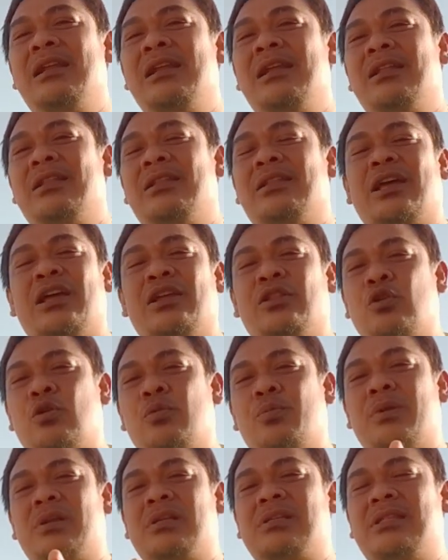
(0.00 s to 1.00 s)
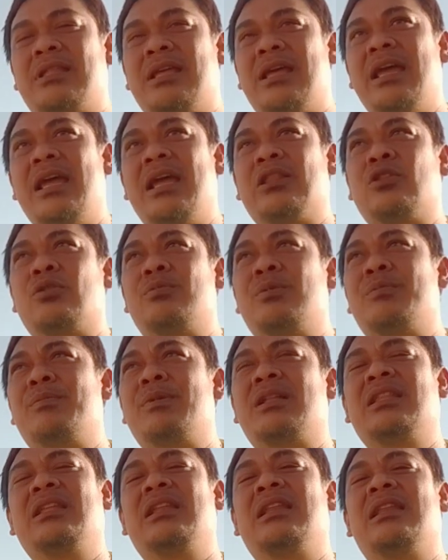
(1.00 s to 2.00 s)
entah itu overstay atau memang
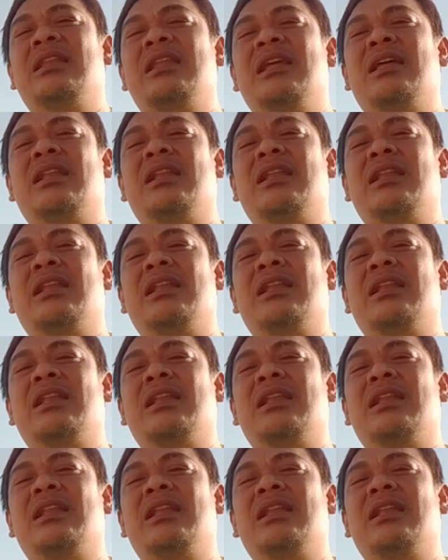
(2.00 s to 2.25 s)
dia